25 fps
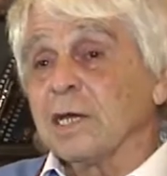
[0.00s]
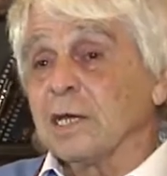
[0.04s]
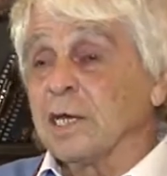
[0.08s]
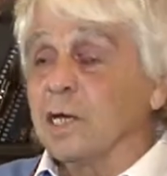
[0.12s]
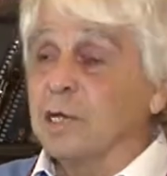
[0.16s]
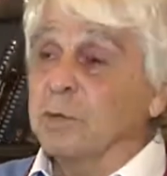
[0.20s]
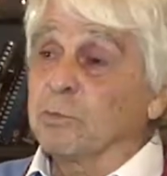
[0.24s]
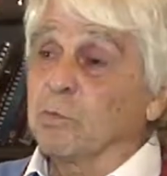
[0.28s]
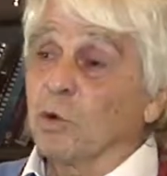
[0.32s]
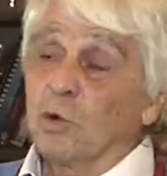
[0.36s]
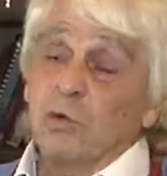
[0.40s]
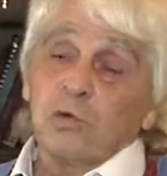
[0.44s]

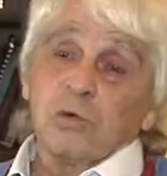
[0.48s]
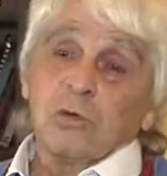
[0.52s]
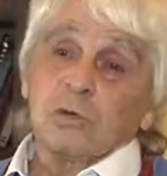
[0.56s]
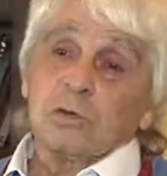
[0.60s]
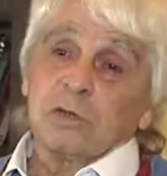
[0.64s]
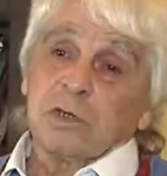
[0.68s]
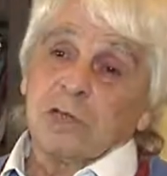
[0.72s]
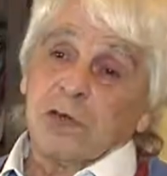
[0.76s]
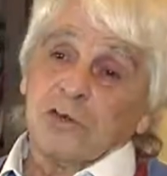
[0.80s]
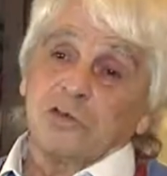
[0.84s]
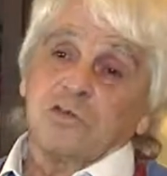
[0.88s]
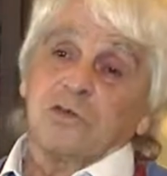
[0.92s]
Et bon,
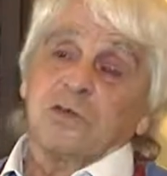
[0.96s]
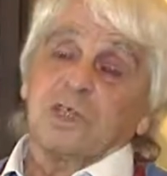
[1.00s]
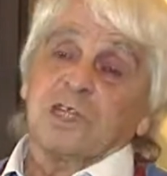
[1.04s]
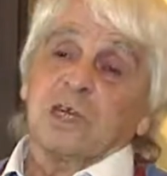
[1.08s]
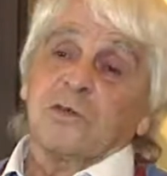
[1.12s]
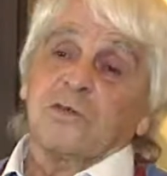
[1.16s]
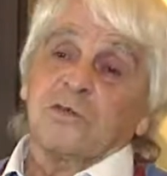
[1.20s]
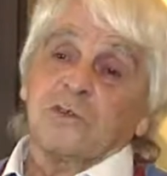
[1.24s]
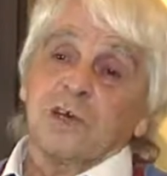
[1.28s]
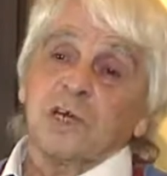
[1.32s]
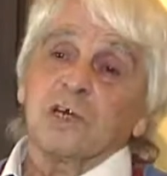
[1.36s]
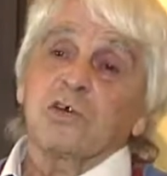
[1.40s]
la suite
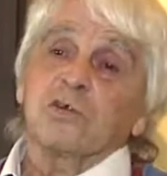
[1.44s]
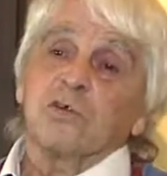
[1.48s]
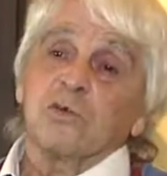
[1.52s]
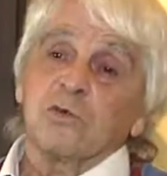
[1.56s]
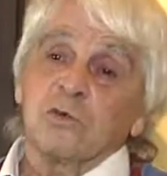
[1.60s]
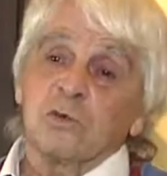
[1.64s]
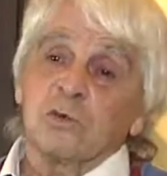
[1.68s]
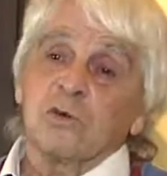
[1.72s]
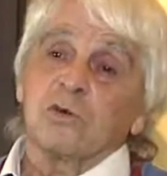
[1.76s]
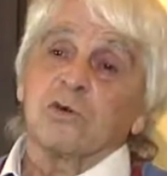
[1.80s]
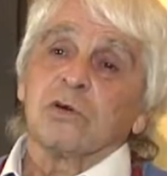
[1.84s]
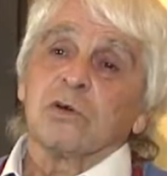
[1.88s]
a fait
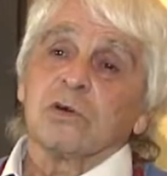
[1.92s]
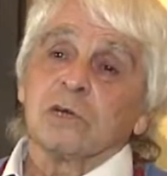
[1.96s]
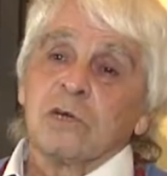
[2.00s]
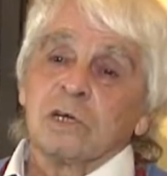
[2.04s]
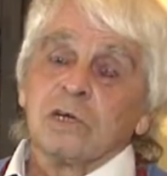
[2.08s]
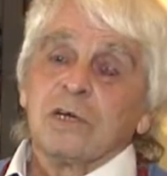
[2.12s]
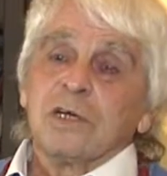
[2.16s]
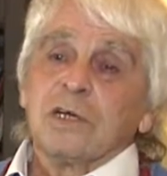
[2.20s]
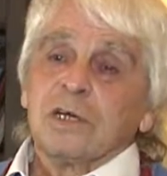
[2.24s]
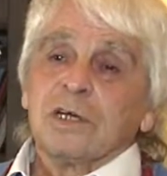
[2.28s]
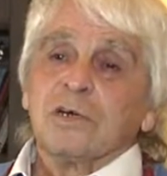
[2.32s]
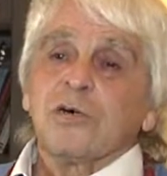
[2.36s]
que
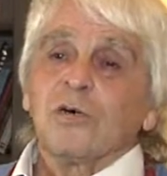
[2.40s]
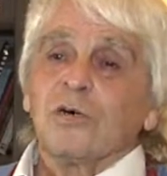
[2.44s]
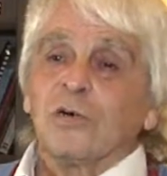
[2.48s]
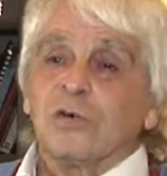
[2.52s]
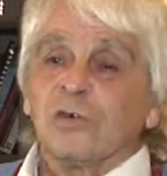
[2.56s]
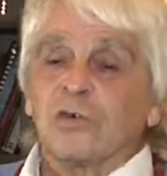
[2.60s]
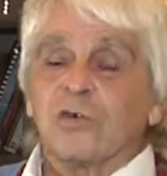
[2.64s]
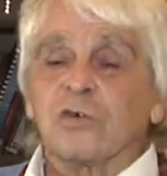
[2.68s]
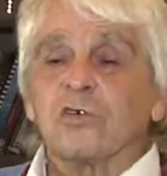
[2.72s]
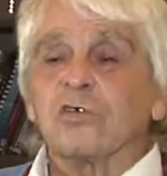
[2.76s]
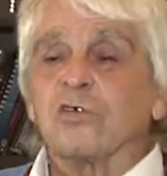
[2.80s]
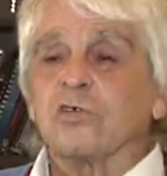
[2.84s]

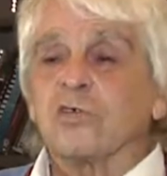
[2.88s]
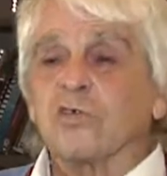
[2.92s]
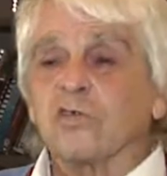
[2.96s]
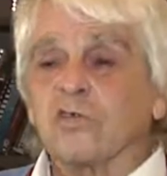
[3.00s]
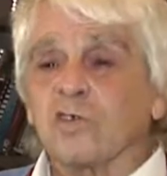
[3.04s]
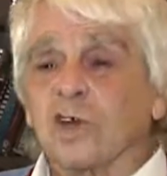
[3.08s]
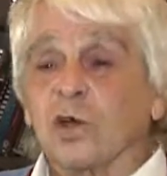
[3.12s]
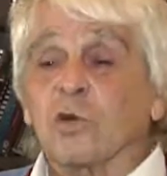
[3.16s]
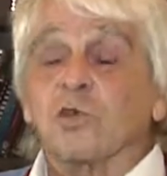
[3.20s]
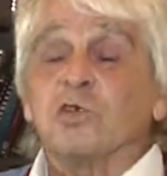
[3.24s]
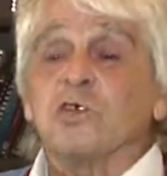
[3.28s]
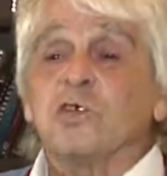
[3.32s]
euh,
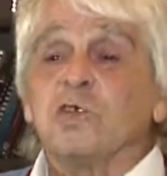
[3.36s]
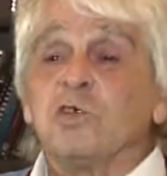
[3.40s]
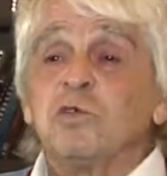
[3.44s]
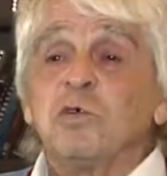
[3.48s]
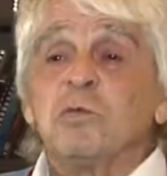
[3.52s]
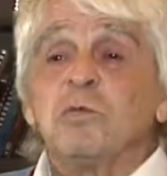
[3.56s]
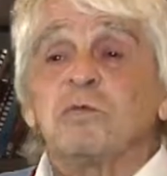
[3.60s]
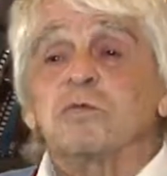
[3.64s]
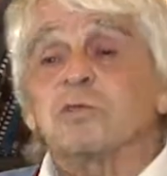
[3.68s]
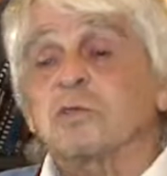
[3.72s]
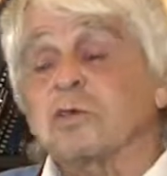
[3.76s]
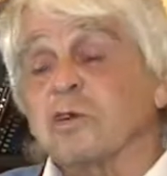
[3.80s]
j'ai
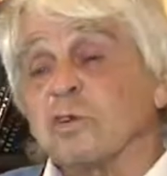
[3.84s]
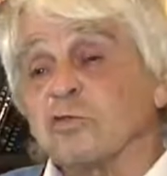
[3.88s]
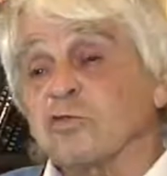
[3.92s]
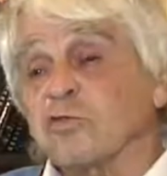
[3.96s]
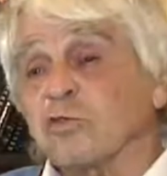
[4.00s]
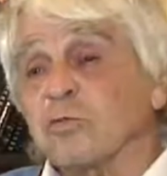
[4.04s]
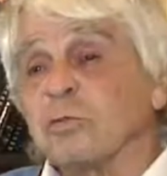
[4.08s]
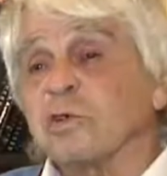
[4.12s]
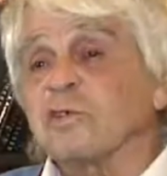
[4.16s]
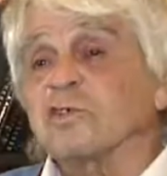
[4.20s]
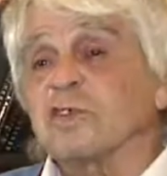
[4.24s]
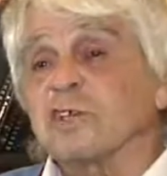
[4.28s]
continué, parce que quand je
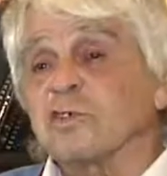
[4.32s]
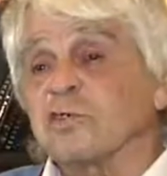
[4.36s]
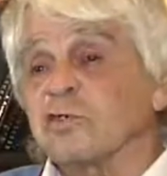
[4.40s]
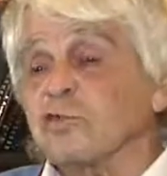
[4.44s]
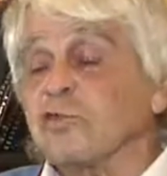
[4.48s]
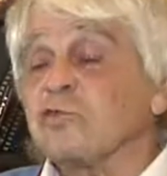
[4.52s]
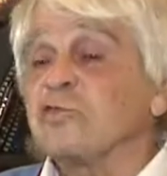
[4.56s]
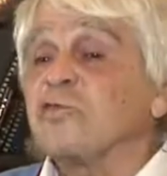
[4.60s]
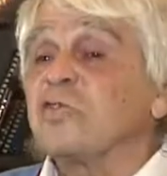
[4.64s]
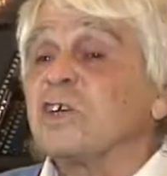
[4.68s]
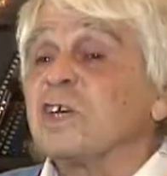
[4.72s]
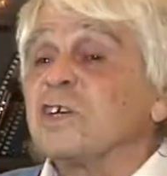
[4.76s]
commence quelque
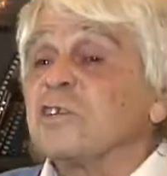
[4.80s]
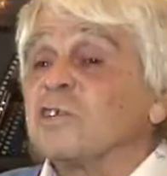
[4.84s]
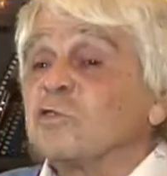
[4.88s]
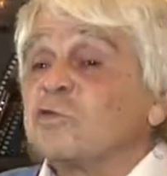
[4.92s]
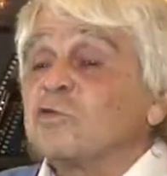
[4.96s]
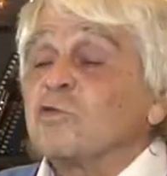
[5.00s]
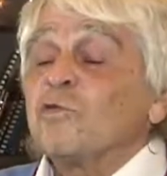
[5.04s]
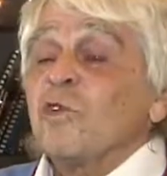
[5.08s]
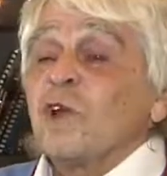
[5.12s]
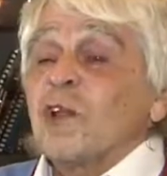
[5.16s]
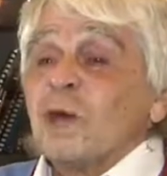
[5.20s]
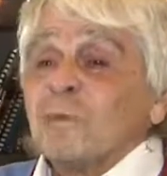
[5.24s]
chose, j'ai
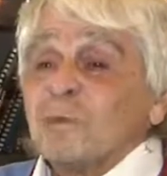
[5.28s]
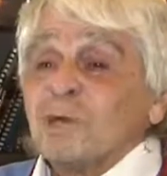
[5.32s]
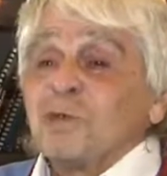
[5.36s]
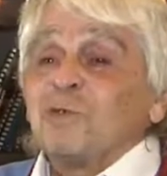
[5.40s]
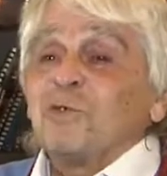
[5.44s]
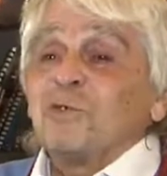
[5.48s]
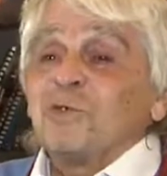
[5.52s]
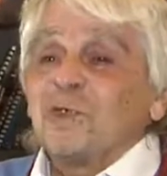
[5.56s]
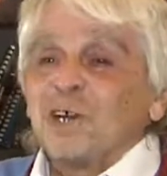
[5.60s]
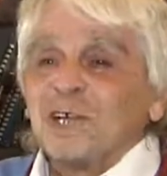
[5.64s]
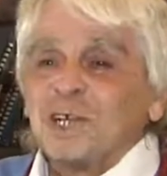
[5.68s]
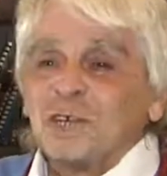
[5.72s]
souvent
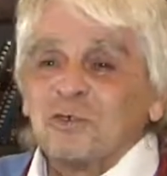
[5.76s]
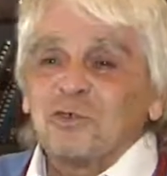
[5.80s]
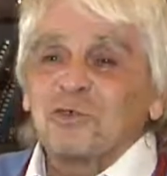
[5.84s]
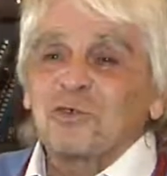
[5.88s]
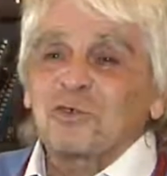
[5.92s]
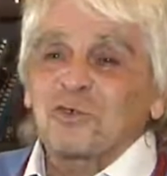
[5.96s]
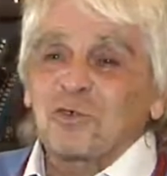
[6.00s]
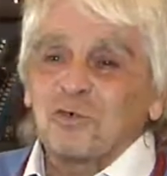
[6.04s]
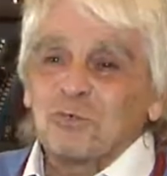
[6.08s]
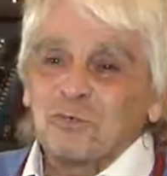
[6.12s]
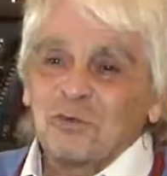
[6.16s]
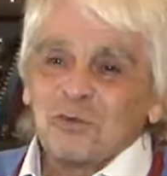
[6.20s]
l'habitude d'aller
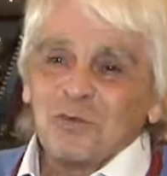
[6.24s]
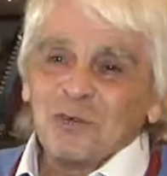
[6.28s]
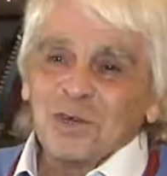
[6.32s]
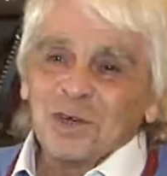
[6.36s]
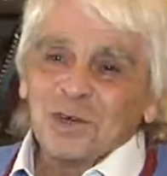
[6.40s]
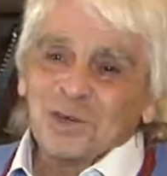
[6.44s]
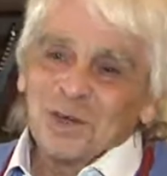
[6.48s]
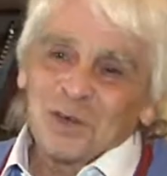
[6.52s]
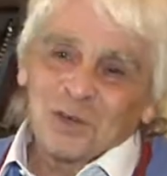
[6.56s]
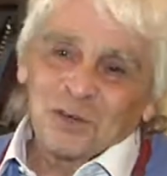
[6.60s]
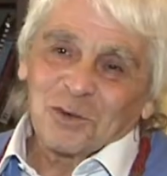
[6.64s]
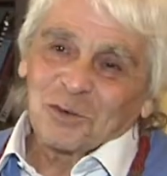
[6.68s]
jusqu'au bout.
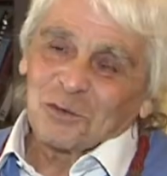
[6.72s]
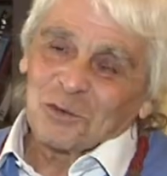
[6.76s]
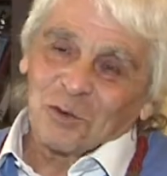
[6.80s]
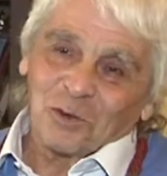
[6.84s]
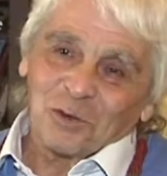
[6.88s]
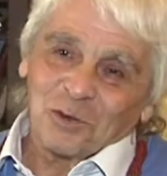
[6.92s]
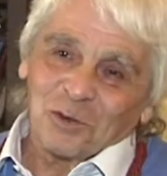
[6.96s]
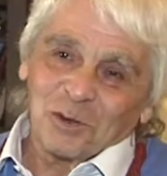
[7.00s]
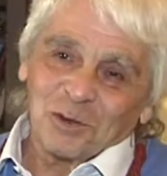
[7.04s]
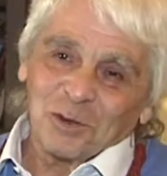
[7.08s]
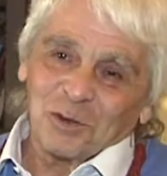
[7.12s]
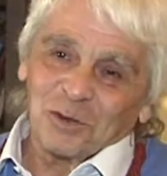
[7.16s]

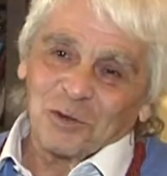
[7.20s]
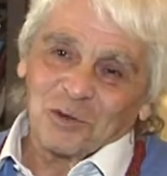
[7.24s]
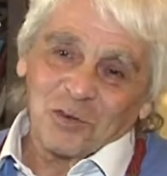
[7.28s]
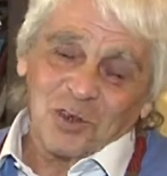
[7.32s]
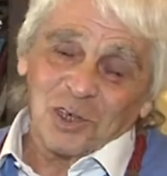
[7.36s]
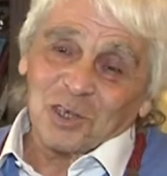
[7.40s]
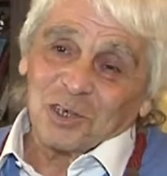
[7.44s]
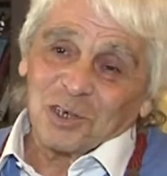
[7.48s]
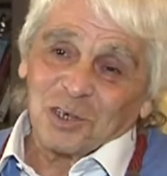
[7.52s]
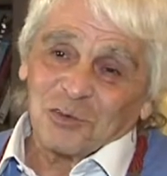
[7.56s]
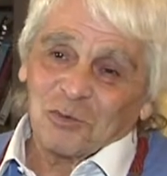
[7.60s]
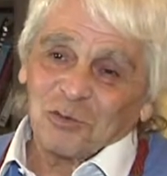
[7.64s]
Donc euh,
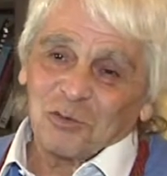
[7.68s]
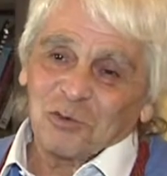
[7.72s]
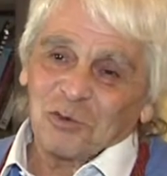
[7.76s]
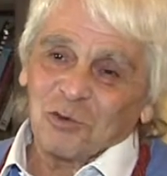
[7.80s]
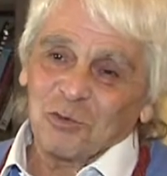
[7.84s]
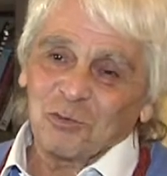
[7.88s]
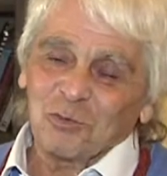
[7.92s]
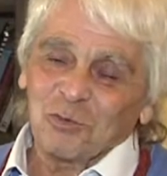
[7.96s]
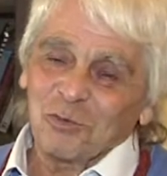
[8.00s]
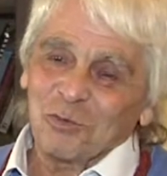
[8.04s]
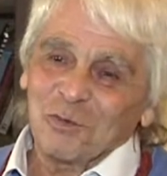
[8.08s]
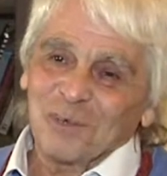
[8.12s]
j'ai été
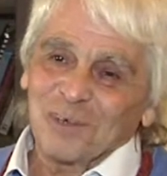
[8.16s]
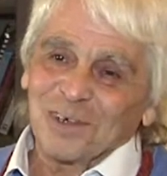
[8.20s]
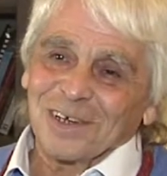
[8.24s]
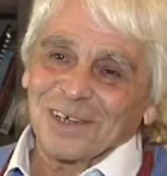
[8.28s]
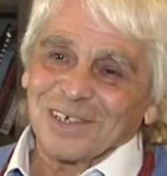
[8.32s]
jusqu'au bout.